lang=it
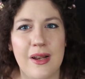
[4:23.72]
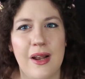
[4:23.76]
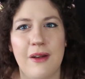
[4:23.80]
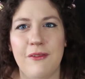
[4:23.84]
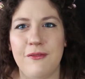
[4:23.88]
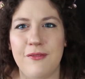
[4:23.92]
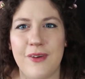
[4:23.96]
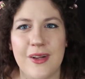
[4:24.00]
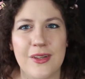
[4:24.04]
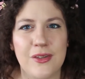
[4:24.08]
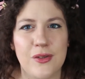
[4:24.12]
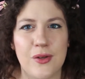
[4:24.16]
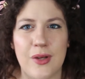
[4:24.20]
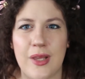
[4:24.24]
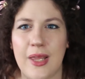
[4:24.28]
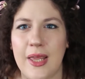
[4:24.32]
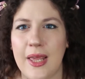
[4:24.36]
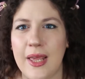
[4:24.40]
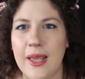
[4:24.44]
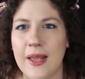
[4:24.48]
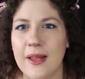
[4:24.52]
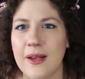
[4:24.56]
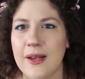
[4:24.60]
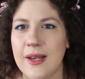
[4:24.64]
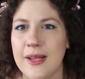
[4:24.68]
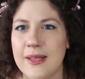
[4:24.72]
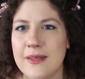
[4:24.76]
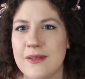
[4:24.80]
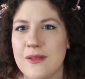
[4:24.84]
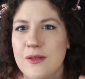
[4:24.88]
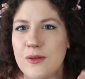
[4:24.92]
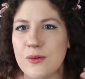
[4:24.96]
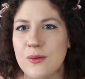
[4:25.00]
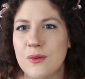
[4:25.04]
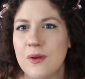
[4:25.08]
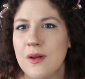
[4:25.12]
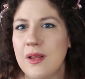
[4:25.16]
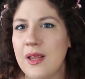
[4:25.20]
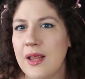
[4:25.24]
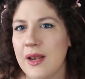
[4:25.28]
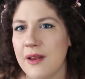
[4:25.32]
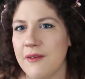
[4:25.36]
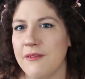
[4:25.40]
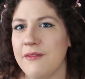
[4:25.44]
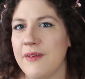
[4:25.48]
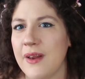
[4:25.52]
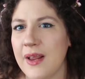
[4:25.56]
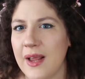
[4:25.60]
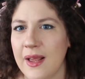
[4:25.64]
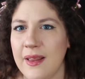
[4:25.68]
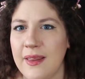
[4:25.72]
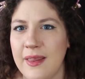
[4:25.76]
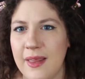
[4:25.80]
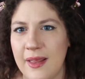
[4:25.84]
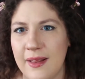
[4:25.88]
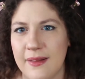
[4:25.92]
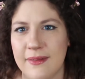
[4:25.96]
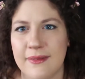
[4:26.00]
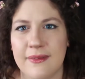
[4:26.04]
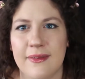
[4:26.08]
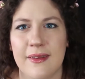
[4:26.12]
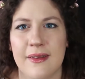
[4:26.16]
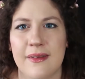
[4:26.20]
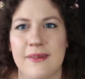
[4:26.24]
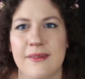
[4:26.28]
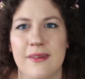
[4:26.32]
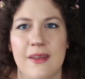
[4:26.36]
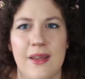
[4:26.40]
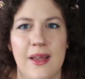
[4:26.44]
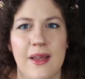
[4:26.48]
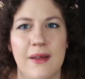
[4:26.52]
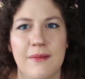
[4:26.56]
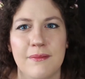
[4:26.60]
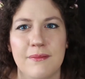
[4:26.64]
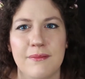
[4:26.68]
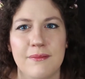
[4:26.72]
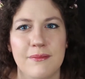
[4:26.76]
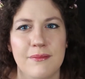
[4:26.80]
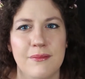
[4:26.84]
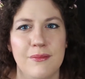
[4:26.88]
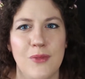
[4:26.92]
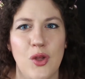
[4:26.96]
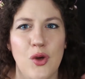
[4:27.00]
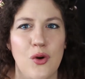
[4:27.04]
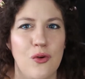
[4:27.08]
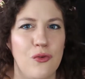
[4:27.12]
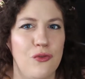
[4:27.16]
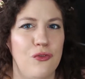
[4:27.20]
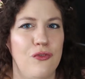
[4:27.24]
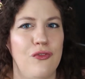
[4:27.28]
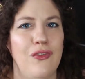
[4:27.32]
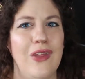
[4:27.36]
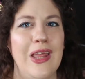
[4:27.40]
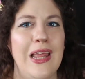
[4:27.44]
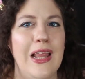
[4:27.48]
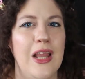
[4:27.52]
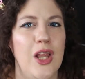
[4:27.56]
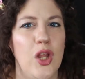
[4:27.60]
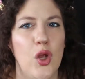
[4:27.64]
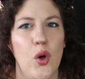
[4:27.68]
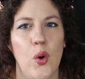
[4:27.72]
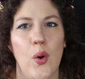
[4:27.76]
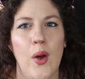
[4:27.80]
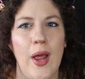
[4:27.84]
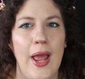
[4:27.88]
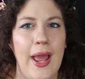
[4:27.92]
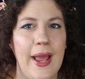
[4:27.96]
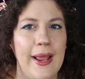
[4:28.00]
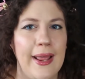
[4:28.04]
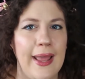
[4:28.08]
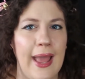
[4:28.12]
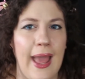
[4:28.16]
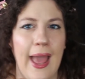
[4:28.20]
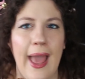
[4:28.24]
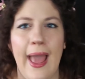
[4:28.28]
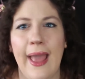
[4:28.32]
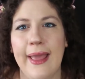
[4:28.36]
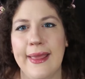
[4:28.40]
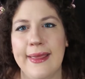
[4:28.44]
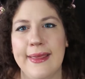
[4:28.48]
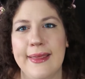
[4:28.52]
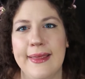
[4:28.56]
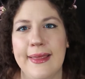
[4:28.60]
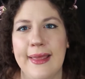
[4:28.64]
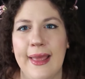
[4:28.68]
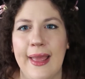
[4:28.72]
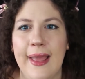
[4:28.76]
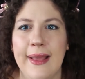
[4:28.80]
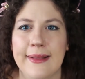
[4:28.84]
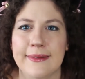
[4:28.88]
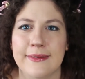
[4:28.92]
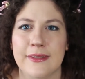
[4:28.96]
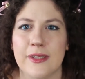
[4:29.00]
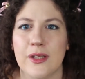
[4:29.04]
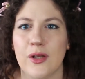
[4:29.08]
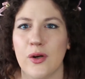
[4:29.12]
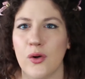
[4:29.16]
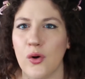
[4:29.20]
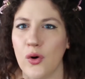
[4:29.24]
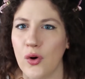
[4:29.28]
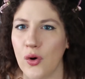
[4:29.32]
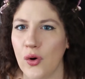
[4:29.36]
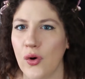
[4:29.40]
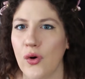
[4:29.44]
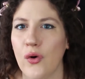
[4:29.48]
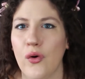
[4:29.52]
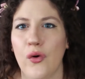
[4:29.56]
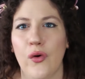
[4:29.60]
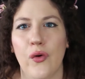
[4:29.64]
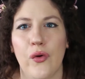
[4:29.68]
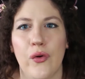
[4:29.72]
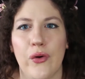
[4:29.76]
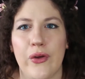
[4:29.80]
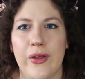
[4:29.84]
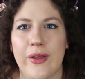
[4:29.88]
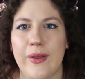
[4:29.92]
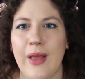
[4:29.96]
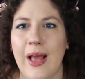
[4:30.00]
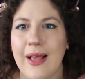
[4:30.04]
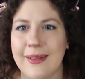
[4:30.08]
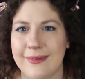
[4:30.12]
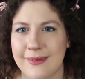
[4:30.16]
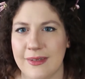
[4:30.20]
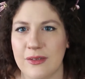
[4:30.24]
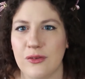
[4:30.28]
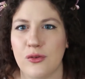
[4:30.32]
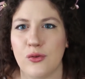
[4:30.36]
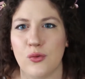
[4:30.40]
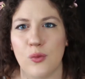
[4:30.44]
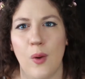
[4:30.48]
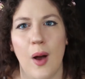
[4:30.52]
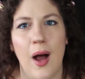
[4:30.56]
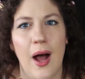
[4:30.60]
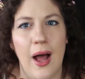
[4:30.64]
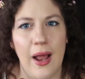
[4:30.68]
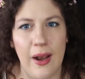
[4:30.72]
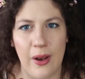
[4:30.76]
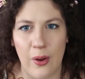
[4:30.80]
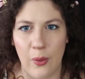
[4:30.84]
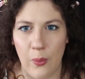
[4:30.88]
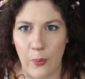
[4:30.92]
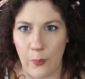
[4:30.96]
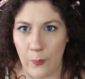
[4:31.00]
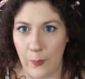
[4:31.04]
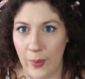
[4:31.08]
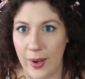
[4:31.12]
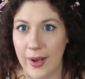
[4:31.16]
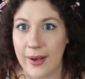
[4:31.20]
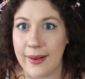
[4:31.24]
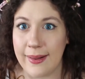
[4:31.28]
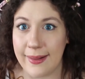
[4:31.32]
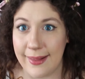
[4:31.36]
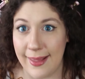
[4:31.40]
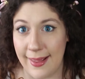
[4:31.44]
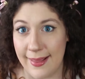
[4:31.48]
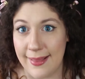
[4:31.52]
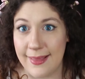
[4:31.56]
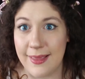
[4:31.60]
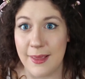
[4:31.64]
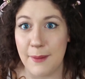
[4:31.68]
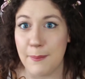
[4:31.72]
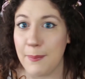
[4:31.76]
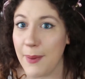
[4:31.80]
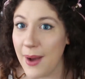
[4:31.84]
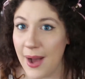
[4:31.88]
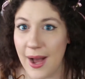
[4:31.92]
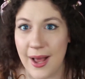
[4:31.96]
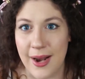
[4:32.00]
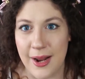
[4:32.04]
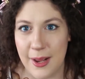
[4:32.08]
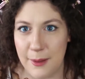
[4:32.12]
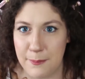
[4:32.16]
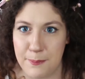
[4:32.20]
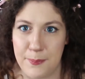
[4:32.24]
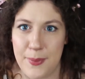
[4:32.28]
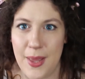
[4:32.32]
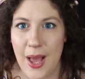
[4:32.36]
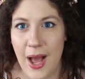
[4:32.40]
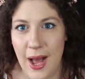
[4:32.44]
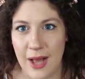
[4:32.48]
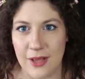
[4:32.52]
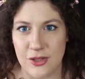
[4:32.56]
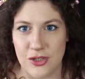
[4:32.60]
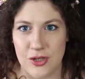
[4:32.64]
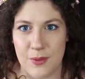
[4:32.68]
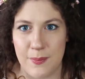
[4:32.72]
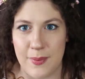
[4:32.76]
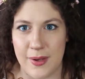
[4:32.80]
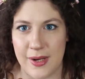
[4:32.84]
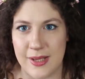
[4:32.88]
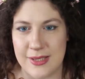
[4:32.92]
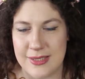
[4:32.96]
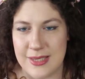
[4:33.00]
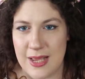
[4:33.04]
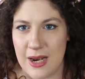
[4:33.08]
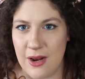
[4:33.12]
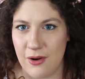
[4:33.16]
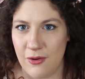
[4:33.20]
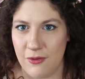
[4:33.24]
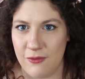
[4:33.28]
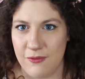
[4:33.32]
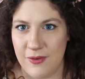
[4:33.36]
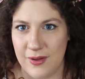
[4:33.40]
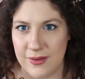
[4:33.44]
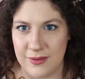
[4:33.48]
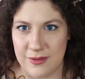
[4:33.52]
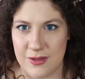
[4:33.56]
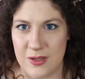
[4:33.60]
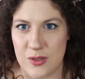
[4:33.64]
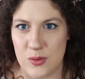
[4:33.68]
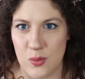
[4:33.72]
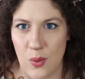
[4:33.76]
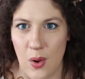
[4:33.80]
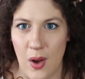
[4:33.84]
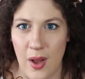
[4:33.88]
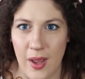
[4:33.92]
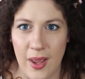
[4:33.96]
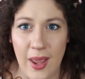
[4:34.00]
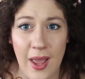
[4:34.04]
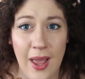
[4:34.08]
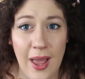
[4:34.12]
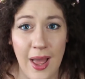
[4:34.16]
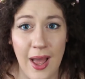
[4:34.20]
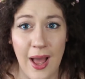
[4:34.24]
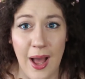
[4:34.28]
il fatto che nessuno gliene frega niente se mio figlio è gay, etero, asessuale o quel che gli pare piace perché saranno fatti suoi.